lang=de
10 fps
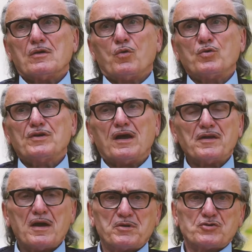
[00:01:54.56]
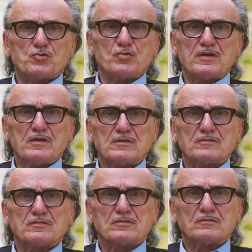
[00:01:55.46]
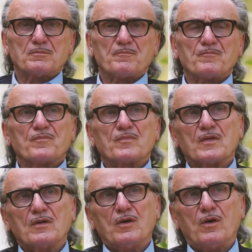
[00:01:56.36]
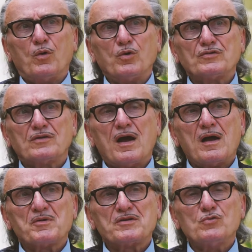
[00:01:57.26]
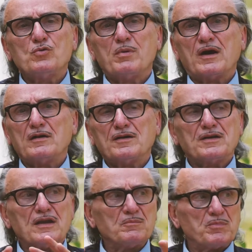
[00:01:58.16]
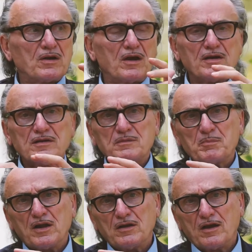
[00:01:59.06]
Und dann habe ich studiert und da habe ich überall in jeden Bereich mal